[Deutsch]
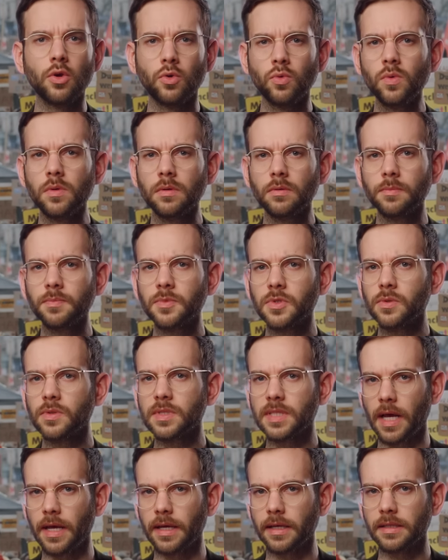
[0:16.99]
nur um zu
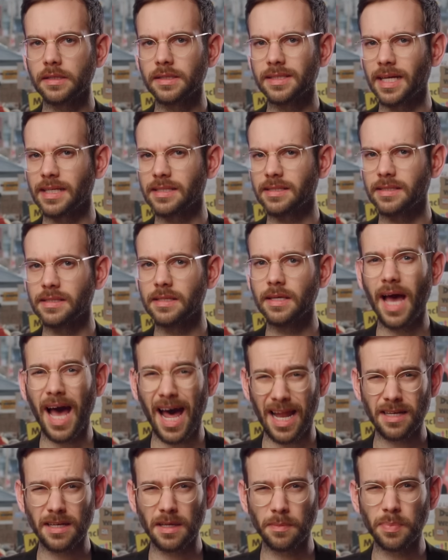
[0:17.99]
zeigen, dass sie
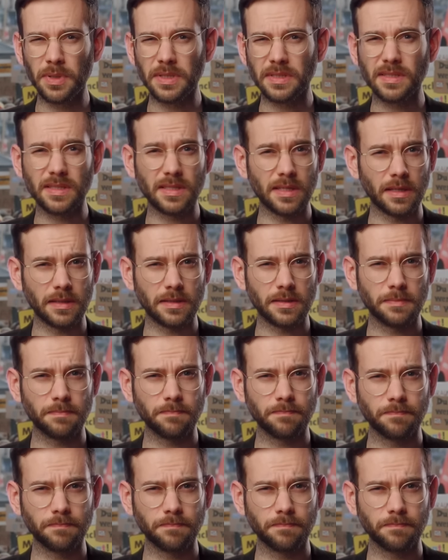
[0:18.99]
angepisst sind.